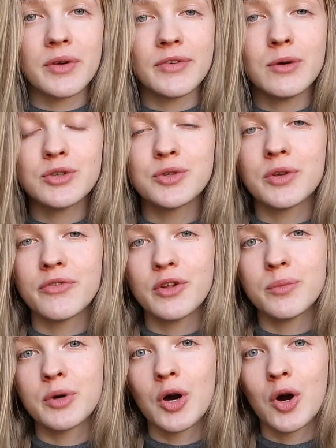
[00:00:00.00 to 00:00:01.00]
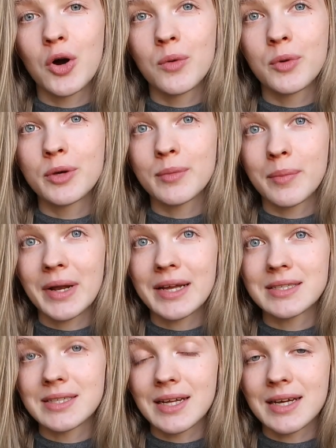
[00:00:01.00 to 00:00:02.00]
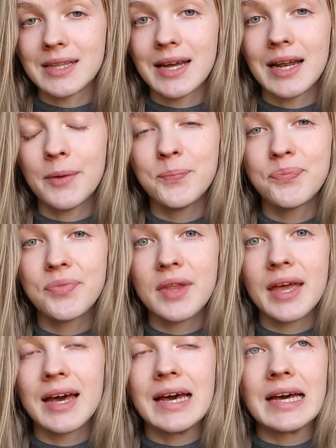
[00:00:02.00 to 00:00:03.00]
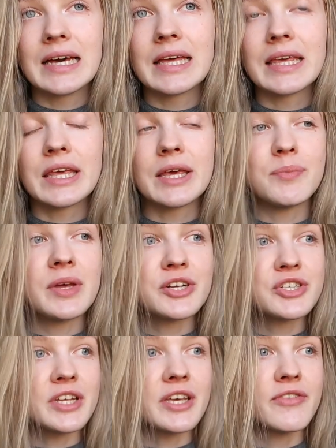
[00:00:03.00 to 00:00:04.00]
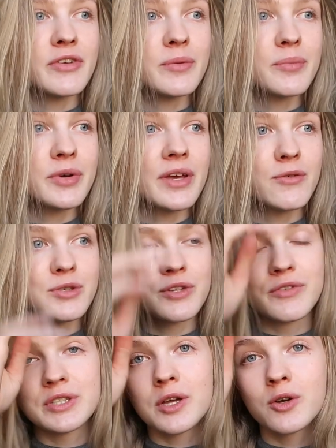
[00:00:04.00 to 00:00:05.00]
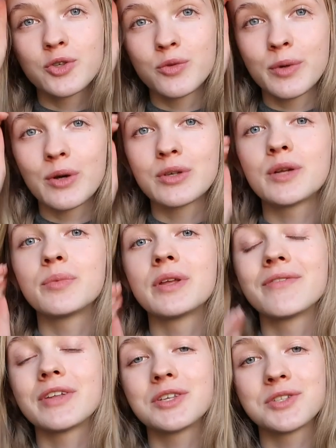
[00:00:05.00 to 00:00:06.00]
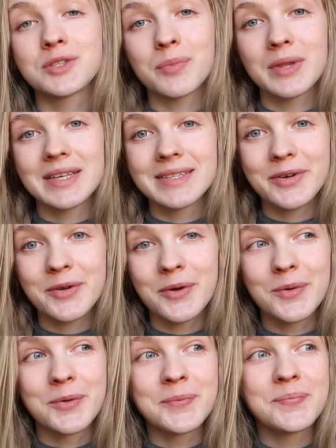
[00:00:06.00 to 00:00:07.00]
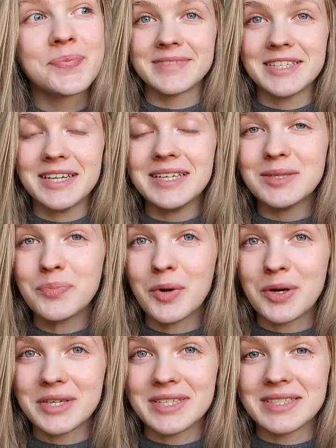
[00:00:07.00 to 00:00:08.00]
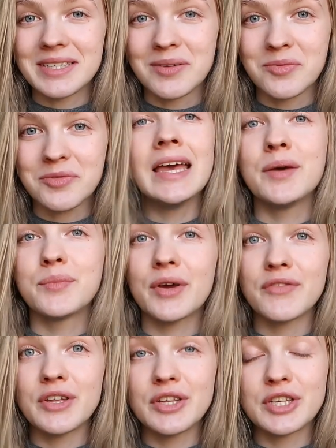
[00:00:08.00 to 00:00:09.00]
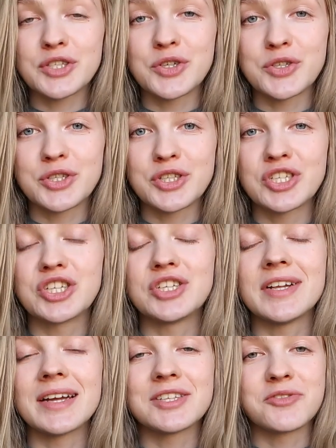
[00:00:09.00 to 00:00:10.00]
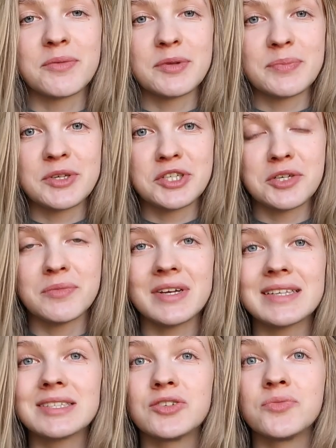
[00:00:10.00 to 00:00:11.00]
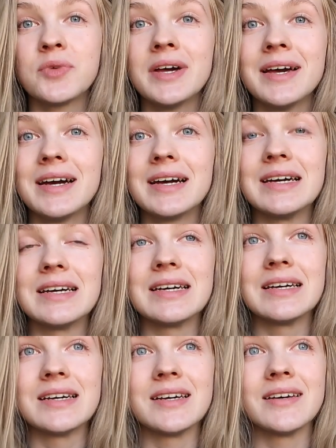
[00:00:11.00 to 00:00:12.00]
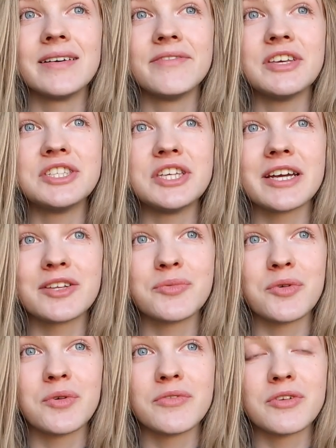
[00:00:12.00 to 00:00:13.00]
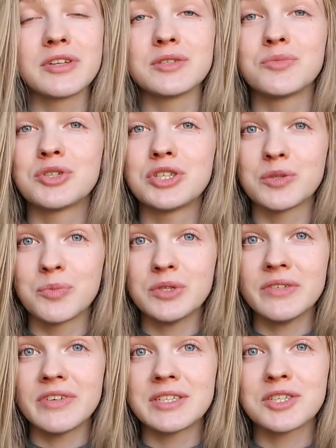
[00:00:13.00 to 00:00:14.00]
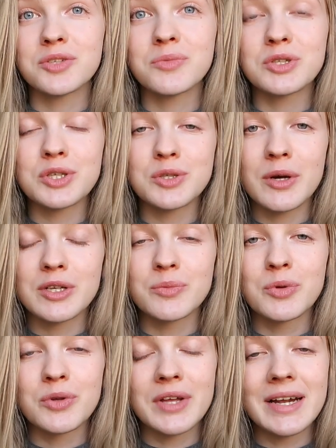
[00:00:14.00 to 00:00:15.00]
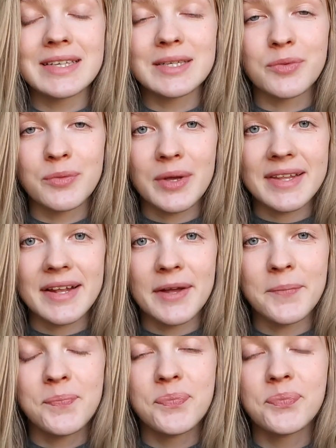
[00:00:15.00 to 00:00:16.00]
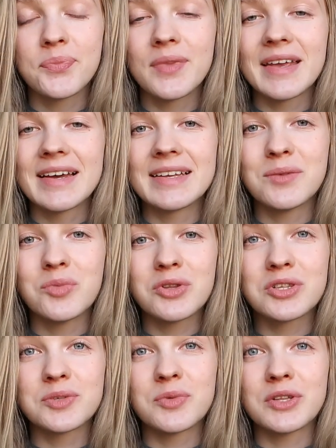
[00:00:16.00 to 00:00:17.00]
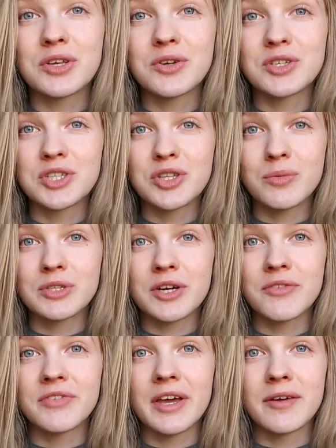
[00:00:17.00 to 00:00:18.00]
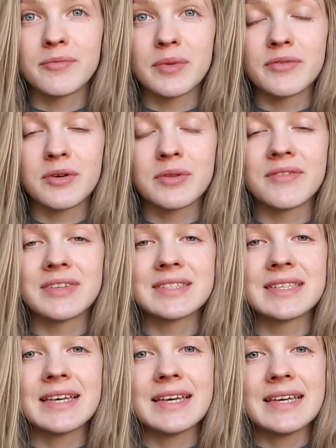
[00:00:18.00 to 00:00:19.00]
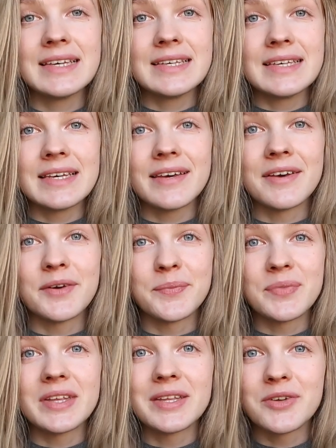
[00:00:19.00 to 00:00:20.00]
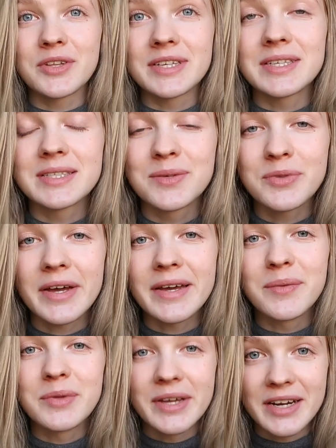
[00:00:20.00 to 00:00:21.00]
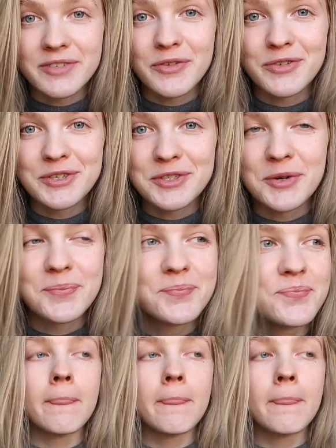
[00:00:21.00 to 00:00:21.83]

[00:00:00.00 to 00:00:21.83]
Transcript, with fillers: pojawiały się u mnie filmy o moim aparacie na kanale, e, i pierwszy taki film pojawił się 27 sierpnia 2015 roku, czyli spory czas temu. Miałam wtedy nieskończone 13 lat, szłam do pierwszej gimnazjum. E, wiecie jak to mogło wyglądać, możecie się spodziewać, zresztą możecie zobaczyć, bo to dalej jest na moim kanale. E, nie było to zrobione niekoniecznie dobrze, opijałam bawełnę, więc dlatego teraz jestem tutaj, aby nagrać wam wszystko.